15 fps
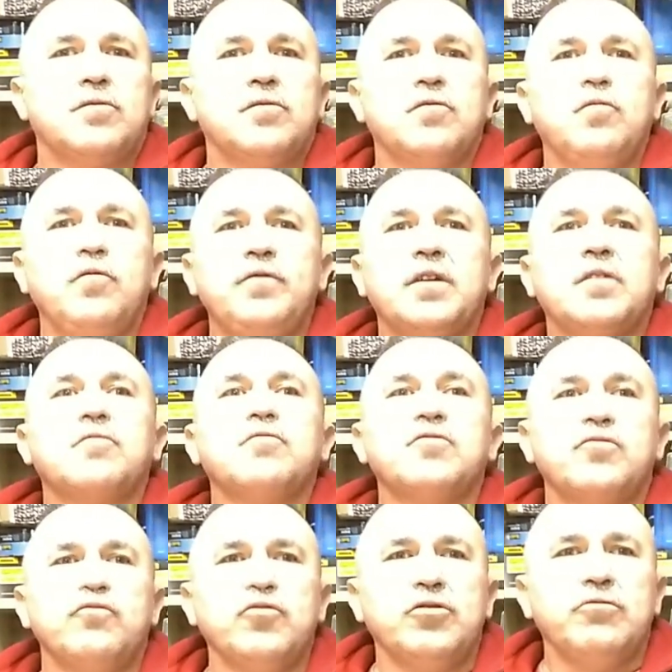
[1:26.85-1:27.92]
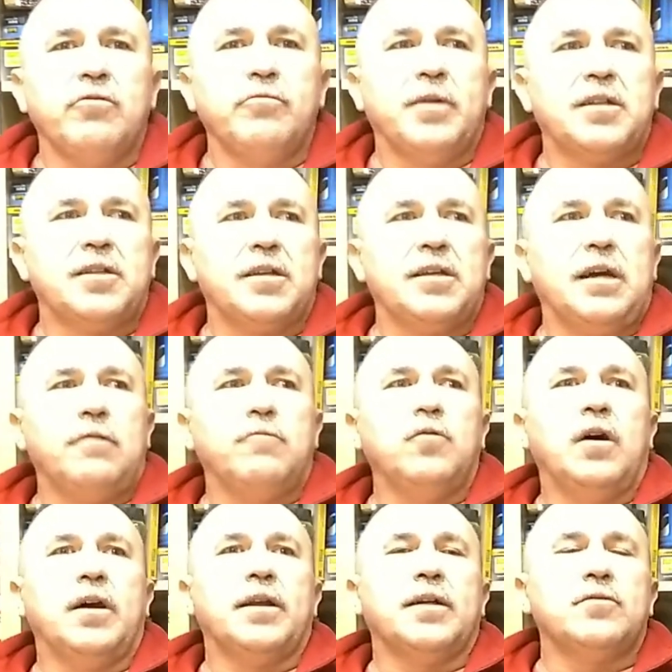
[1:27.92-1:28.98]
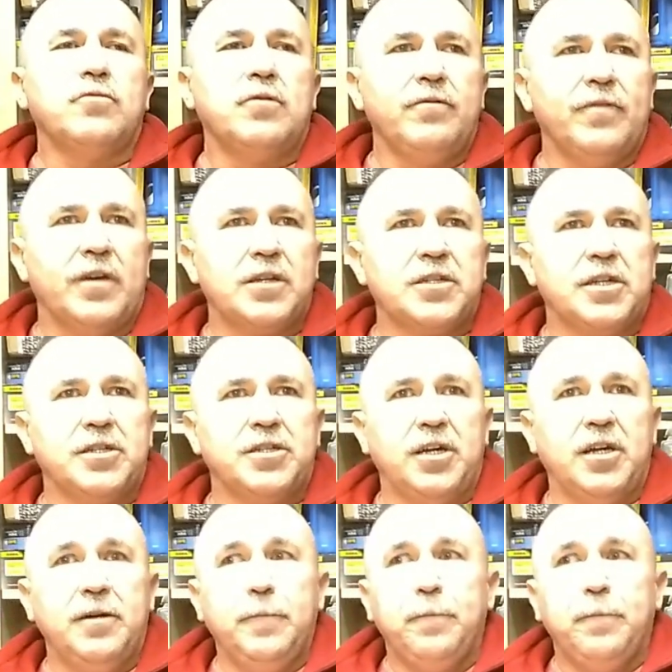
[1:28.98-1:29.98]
y, głównie tu służyły materiału, a na drugim warsztacie